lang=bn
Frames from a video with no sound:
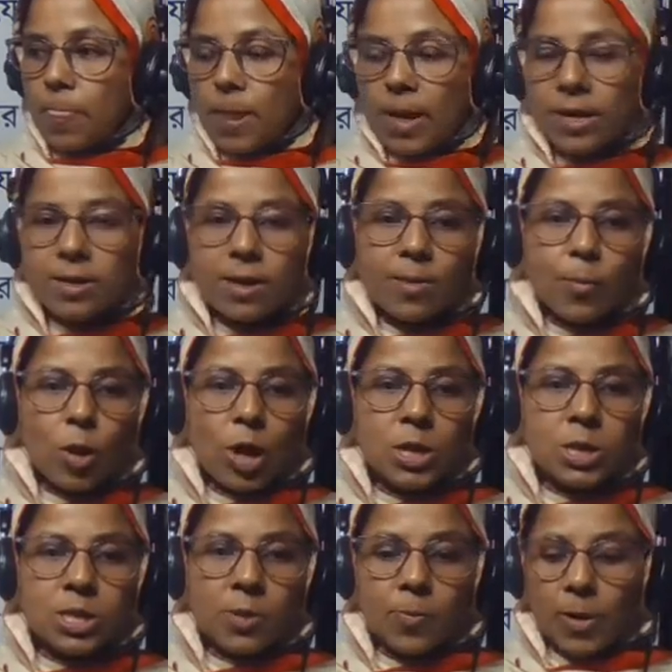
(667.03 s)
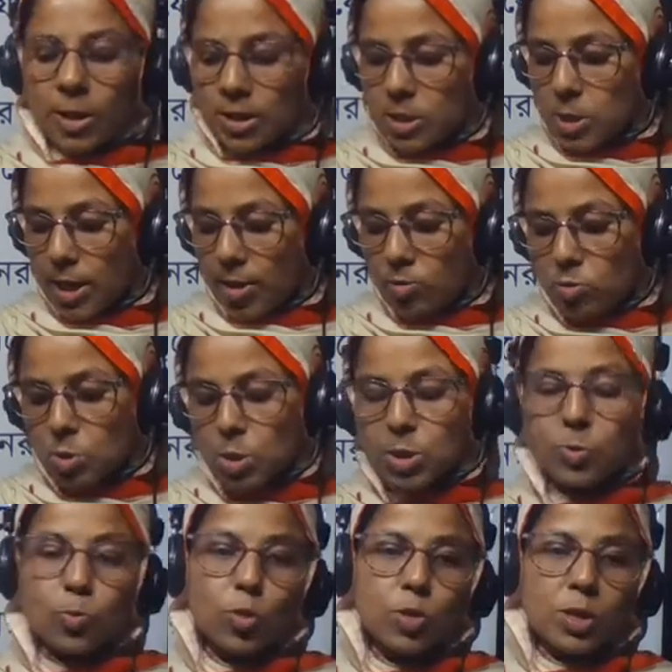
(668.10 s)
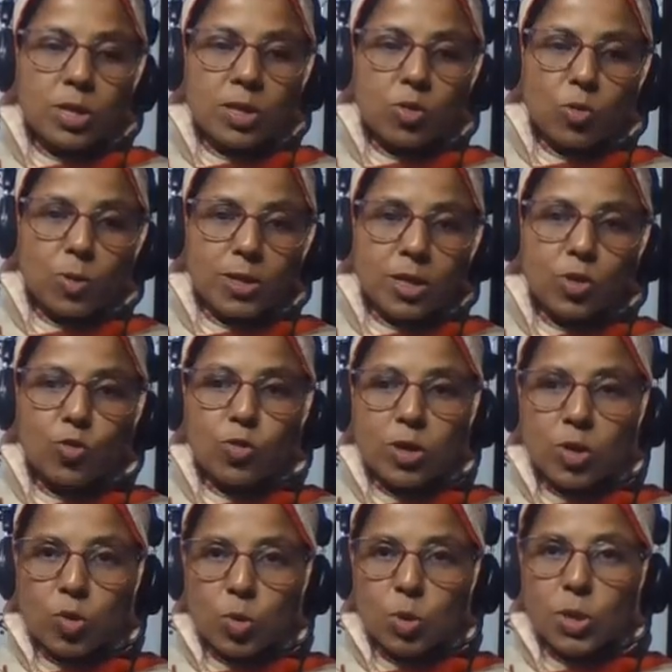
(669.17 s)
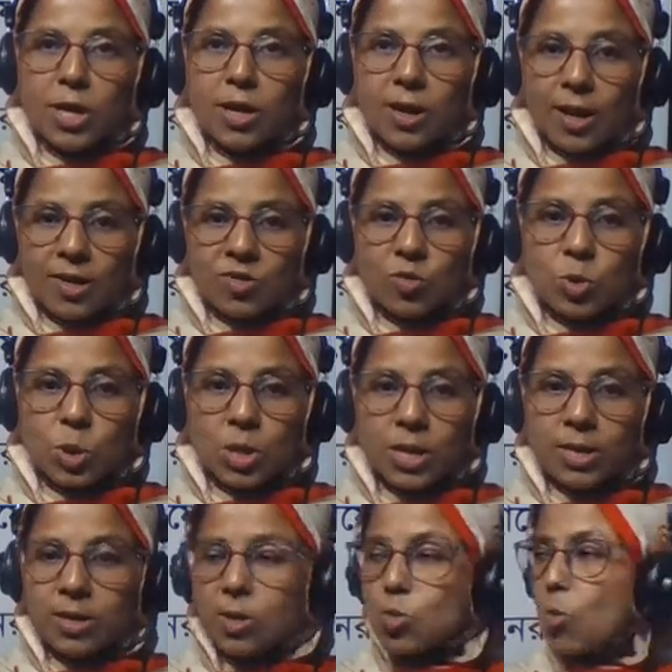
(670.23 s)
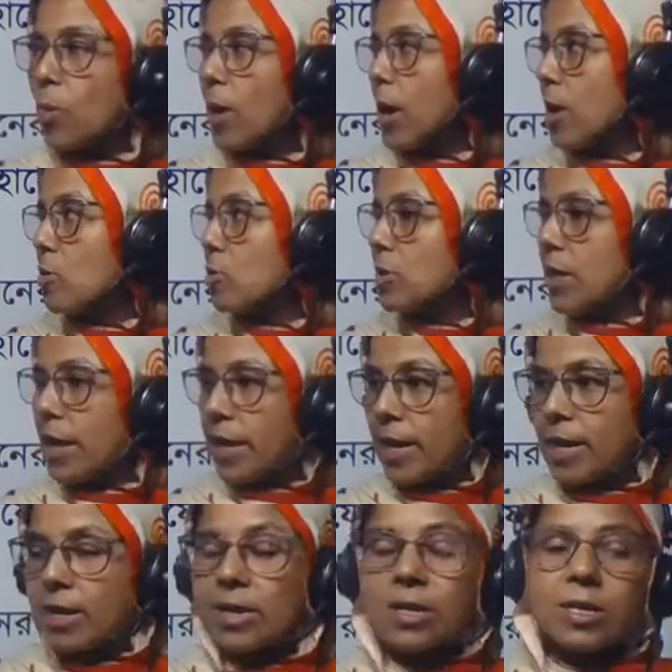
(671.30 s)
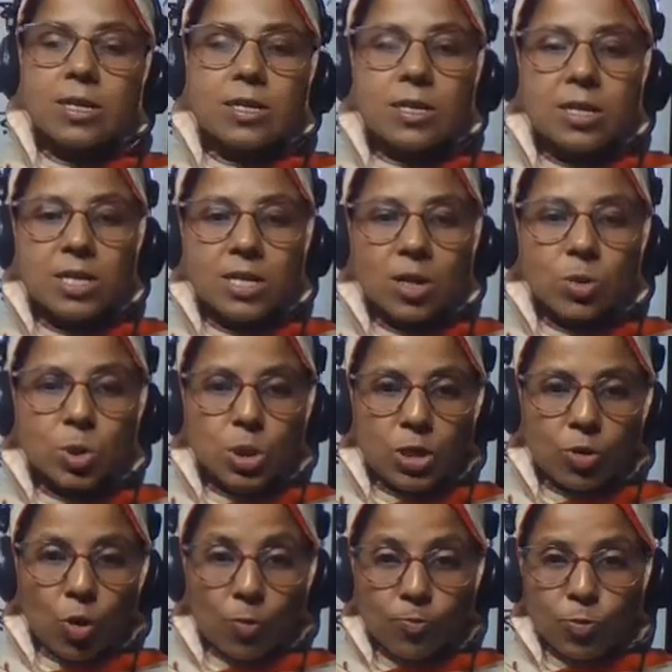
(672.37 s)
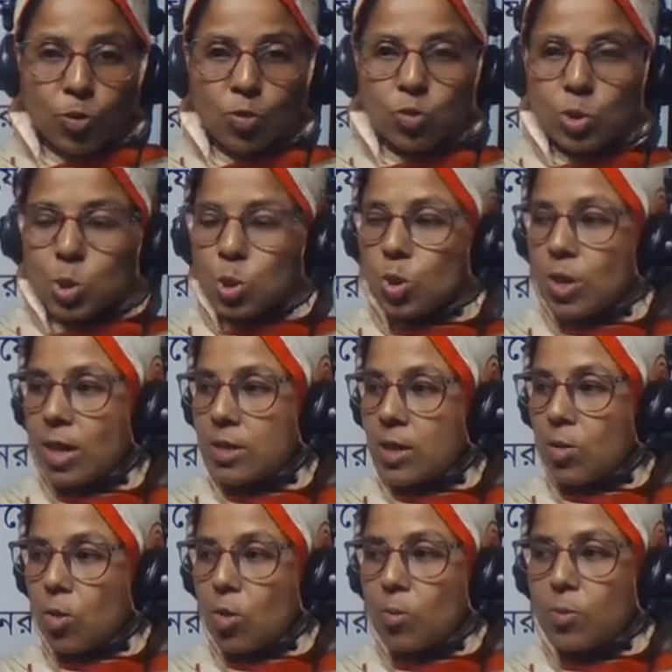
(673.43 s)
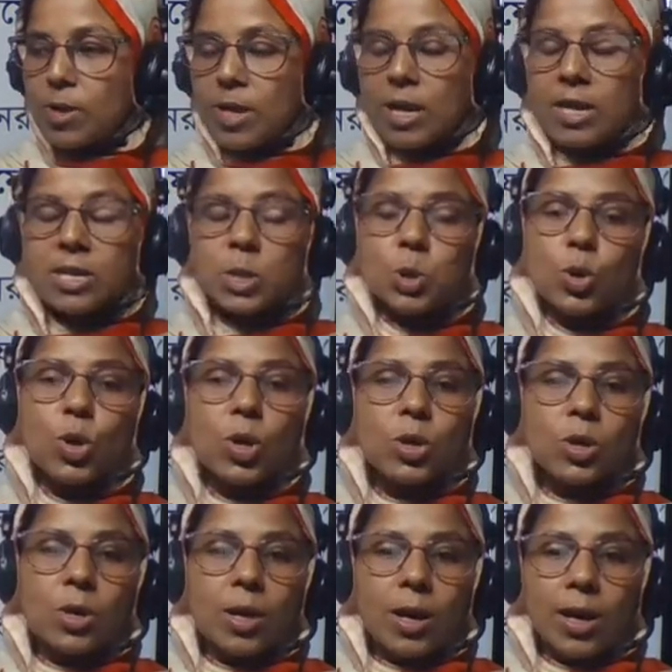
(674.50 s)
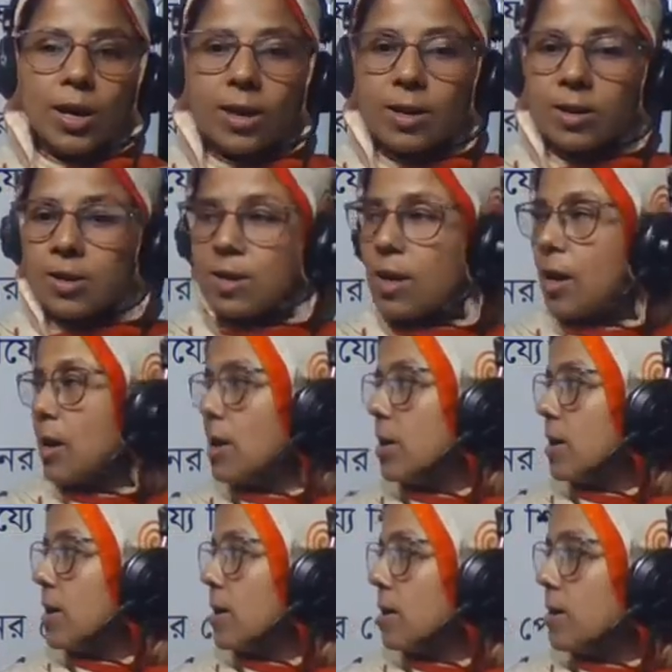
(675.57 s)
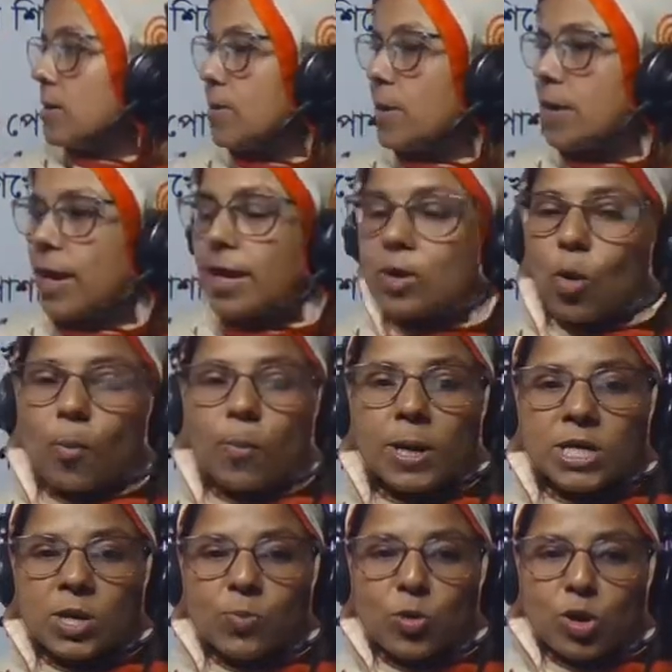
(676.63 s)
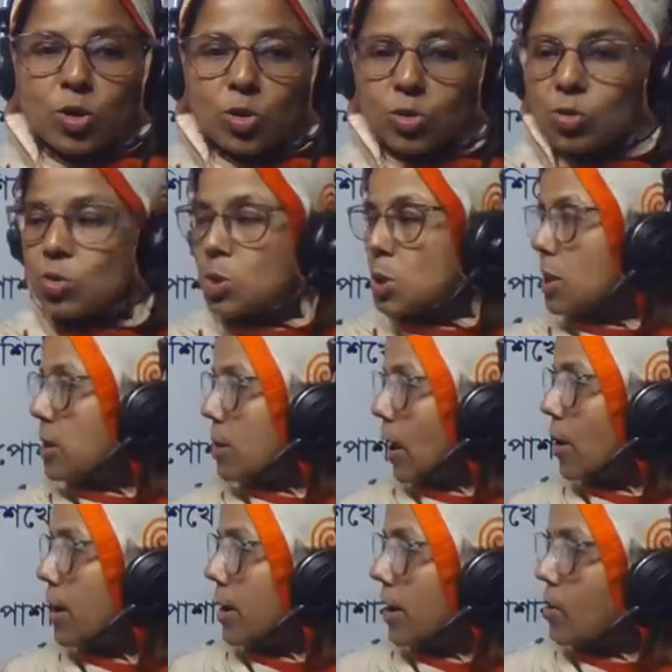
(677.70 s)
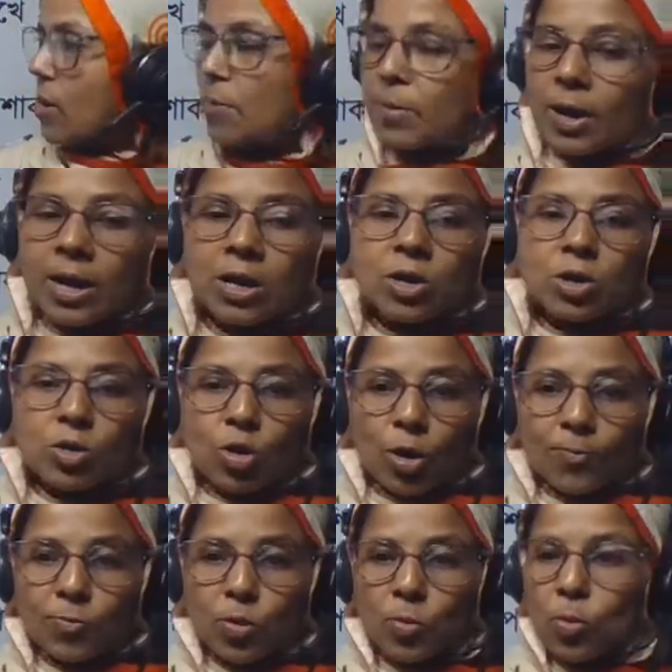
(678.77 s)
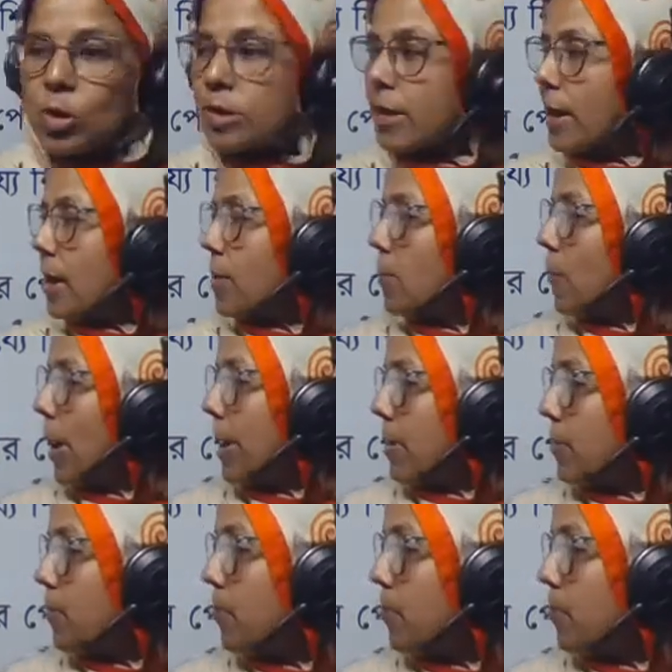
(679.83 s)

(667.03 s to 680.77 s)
এটা বলা যেতে পারে যে এখন যে প্রতিদিন তোমাদের রুটিন অনুযায়ী ক্লাস হচ্ছে এটা তোমরা এখন দেখে জিনিসটা হচ্ছে রপ্ত করছো খাতা কলম নিয়ে লিখছো হ্যাঁ এটা একটা অভ্যাসে পরিণত হচ্ছে তাহলে এটাকে আমরা রপ্ত বলতে পারি